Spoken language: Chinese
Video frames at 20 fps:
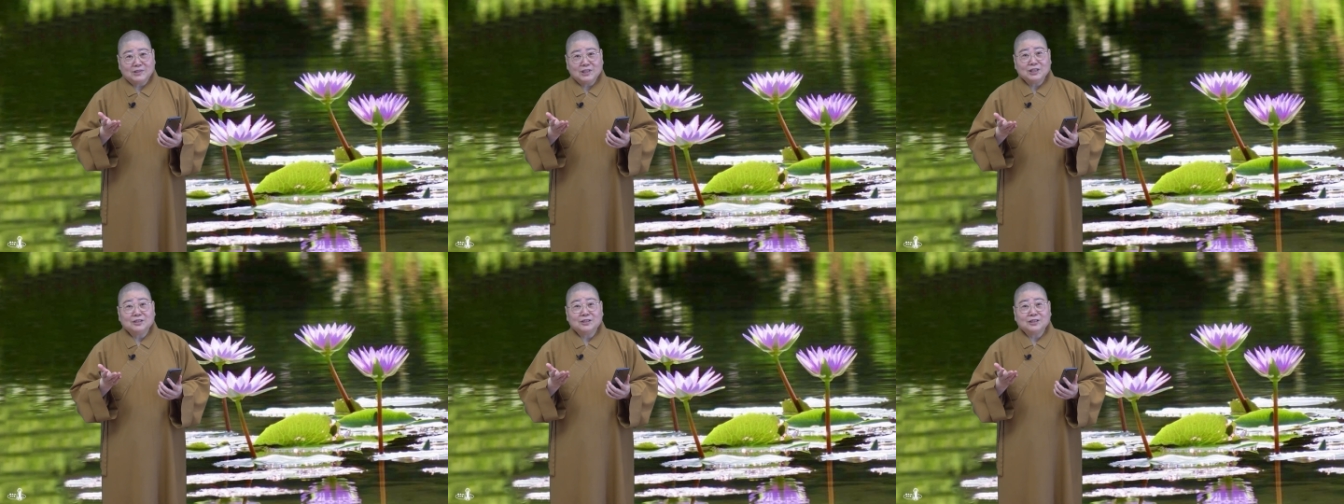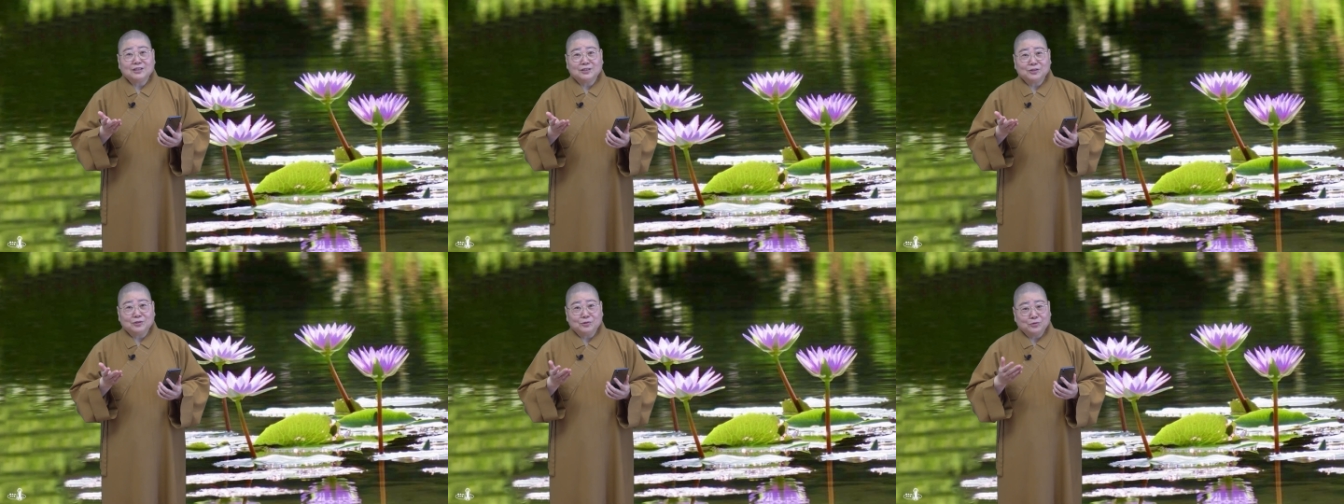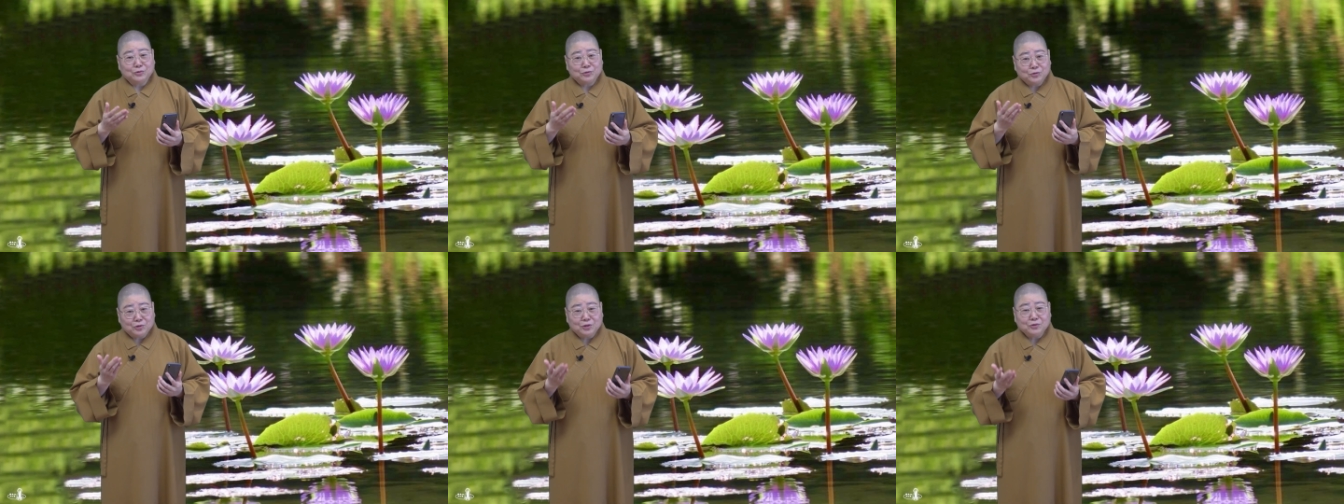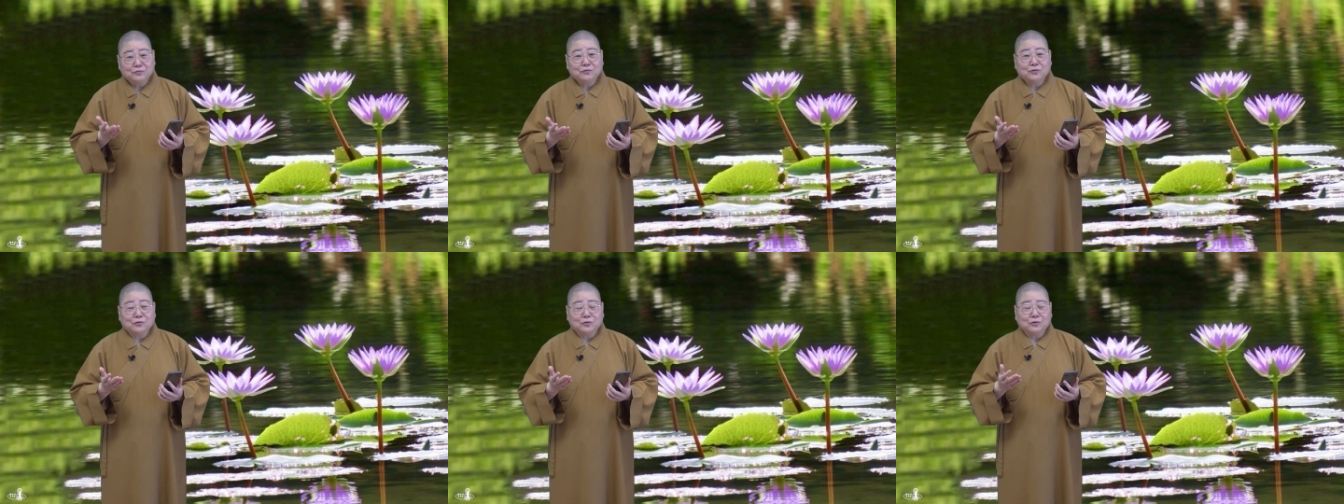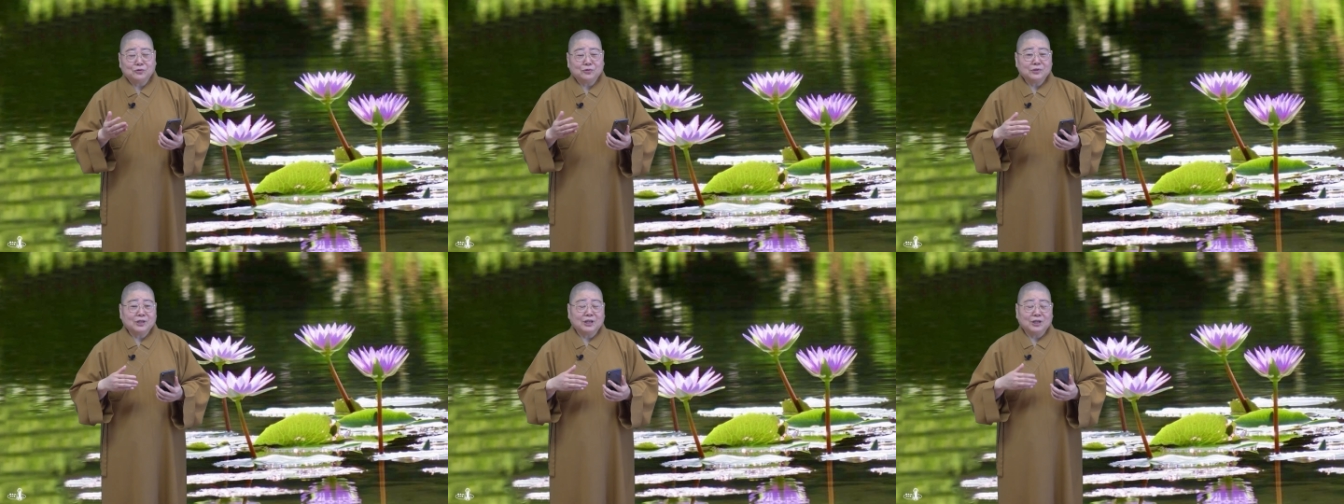真的有学
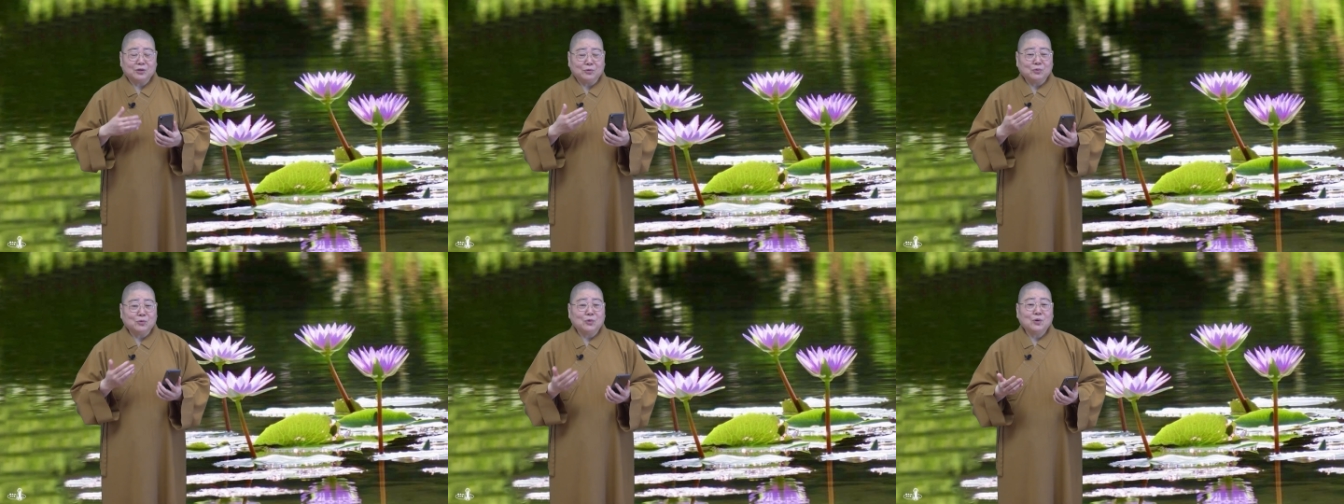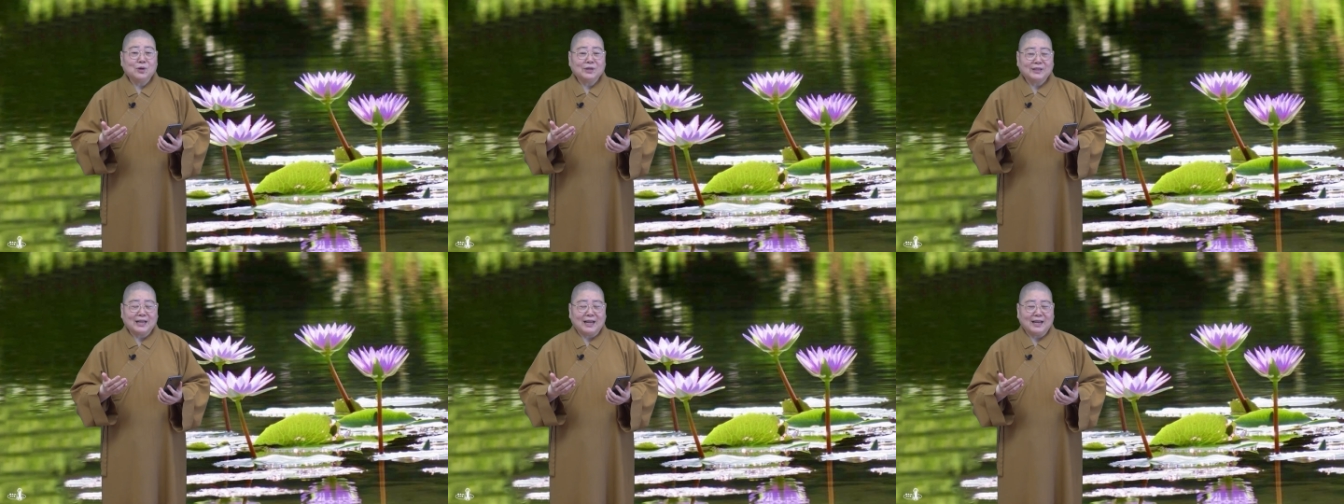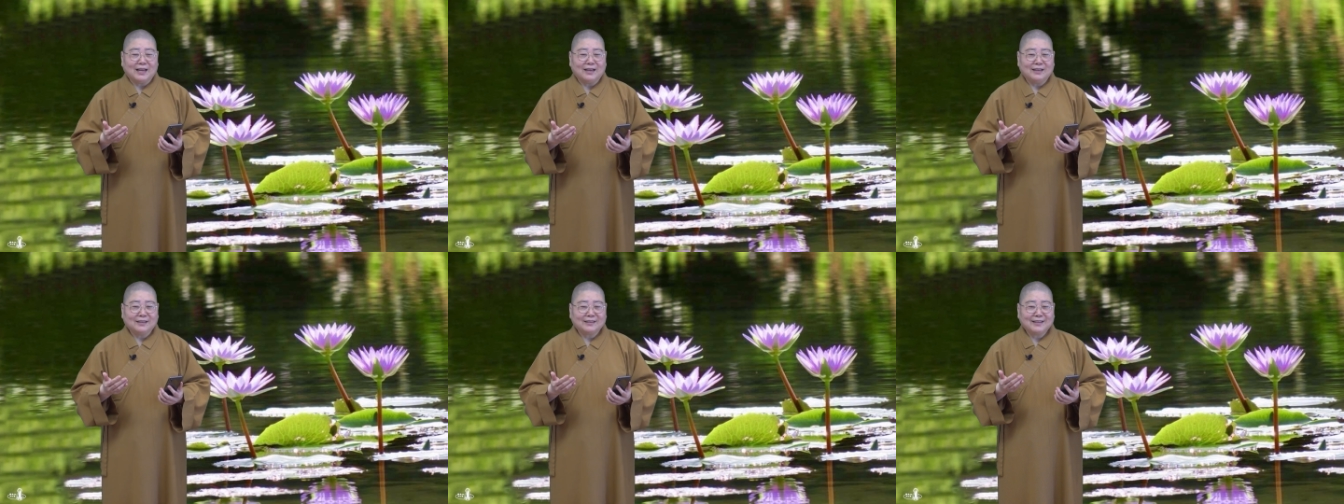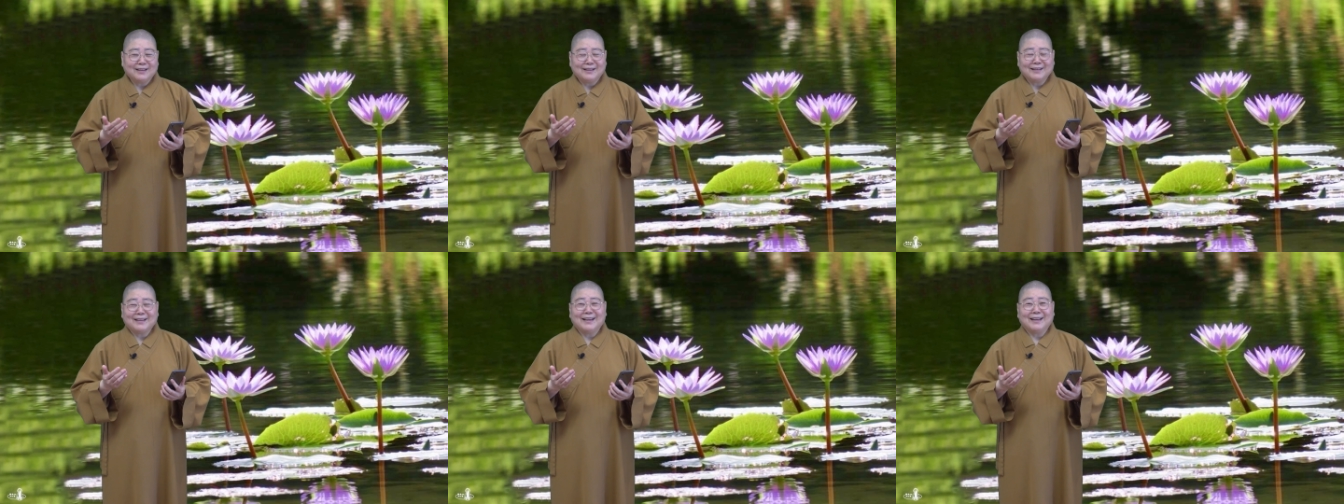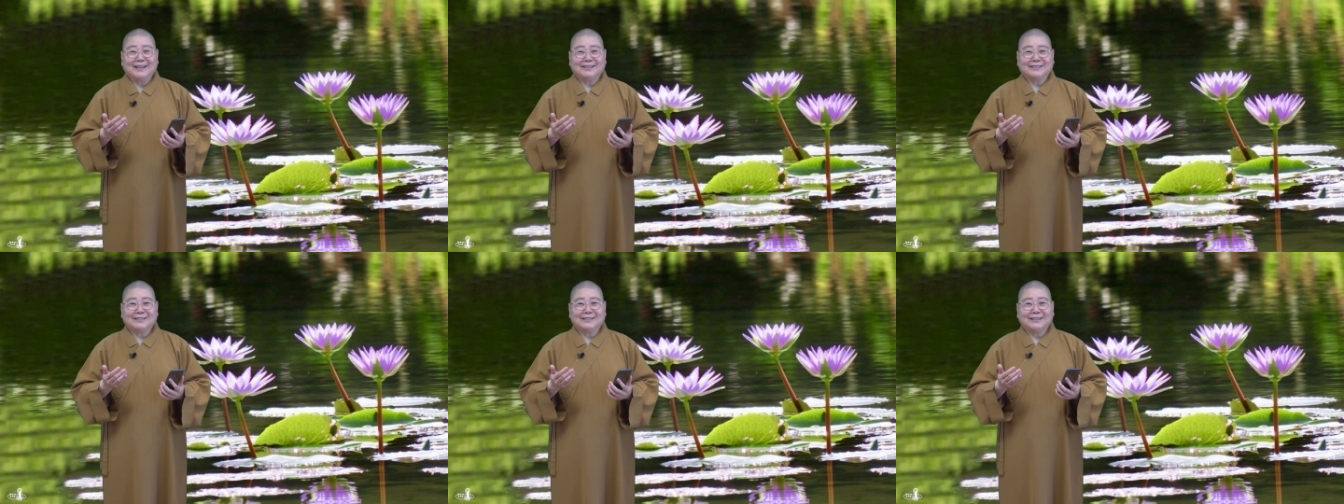佛，就是很豁达、看
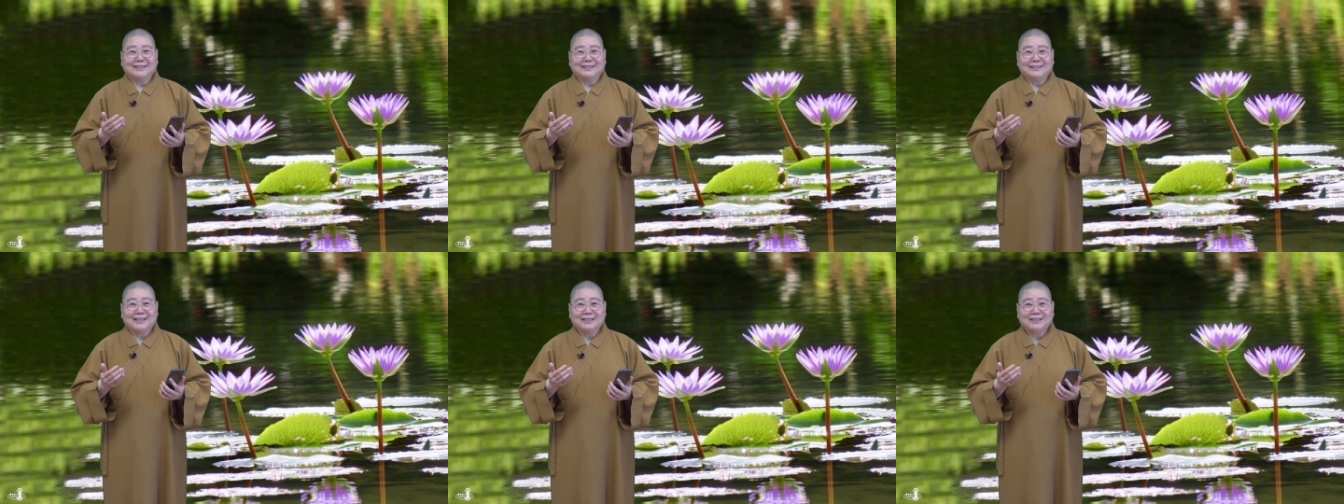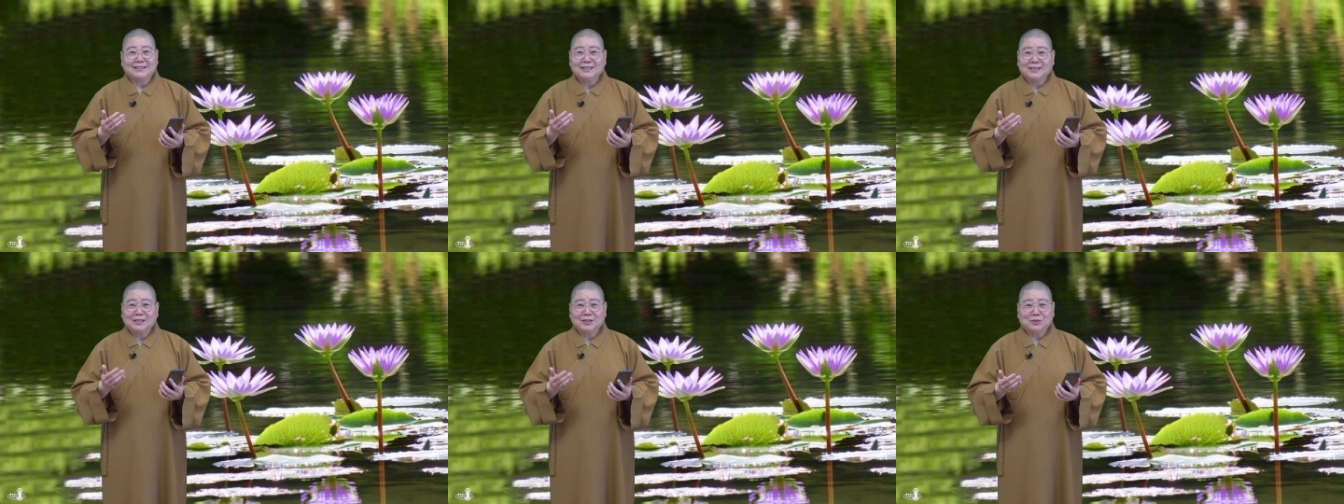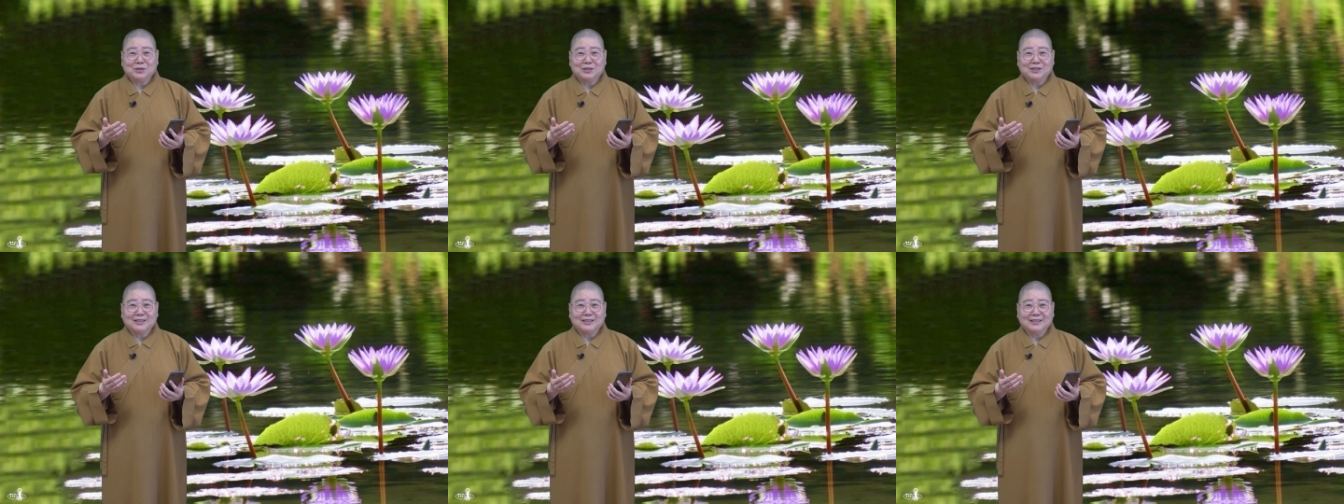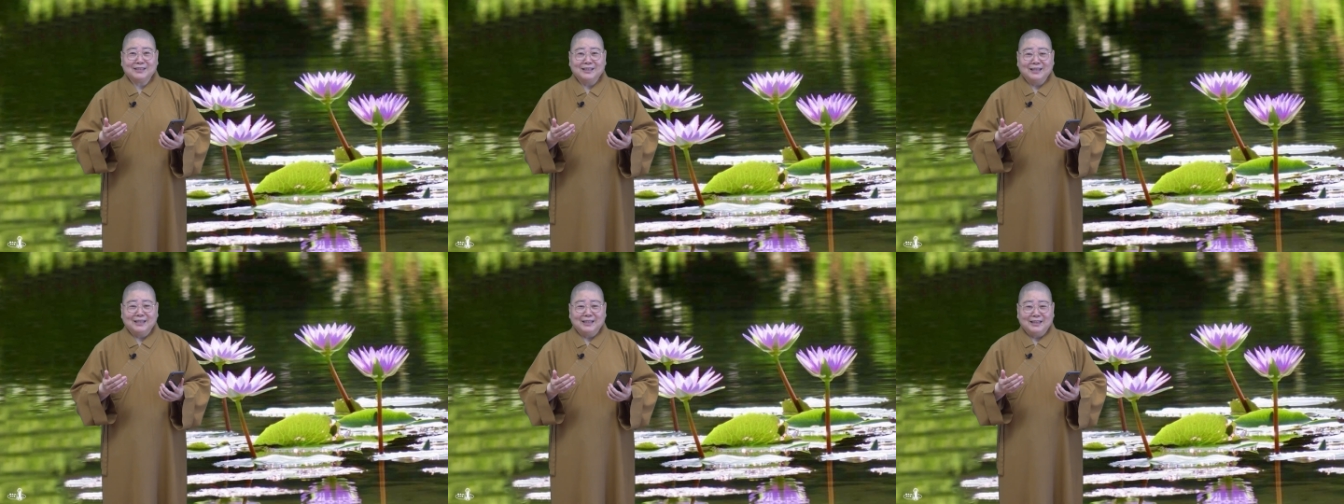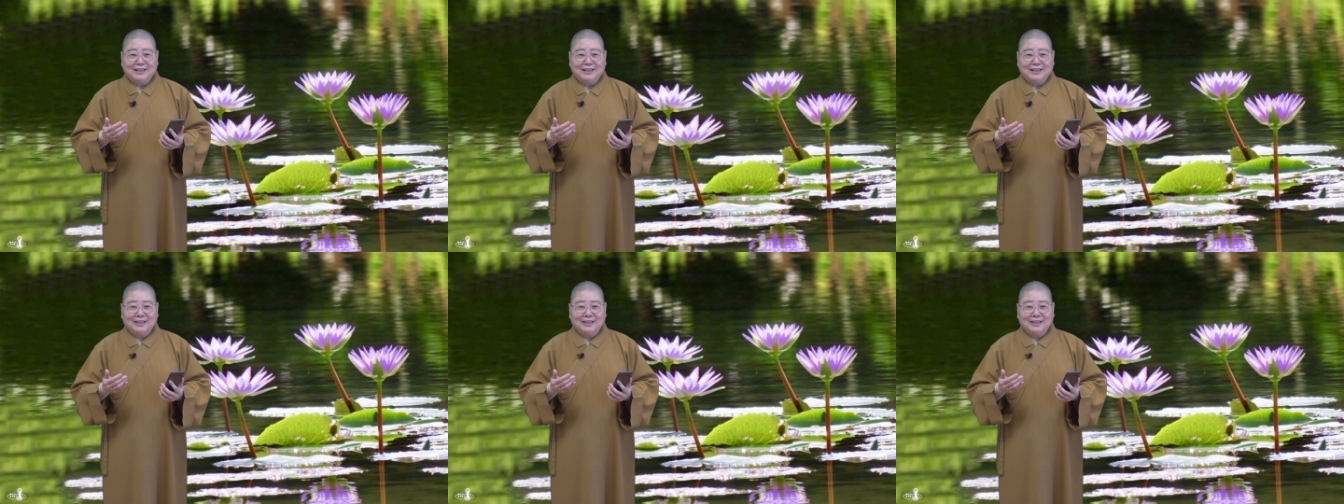开的人，他真的觉得，